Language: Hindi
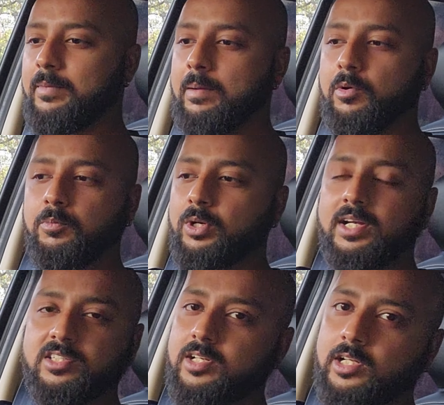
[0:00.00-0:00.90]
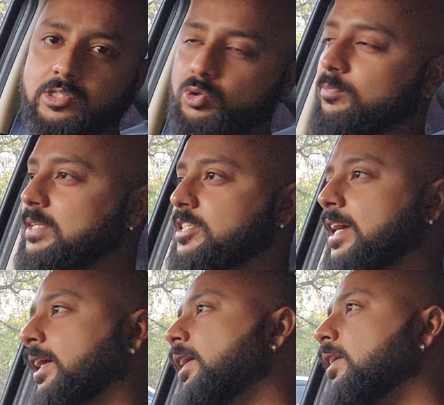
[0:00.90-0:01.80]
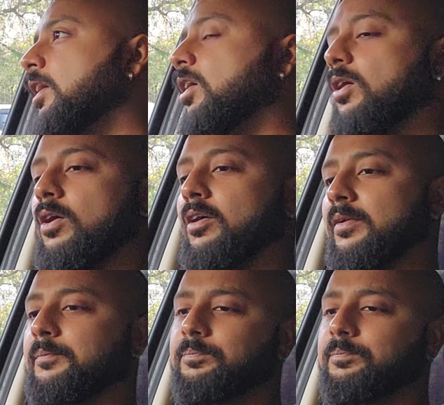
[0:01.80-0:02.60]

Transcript: में आपको पूरा डिजिटल कंसोल मिल जाएगा और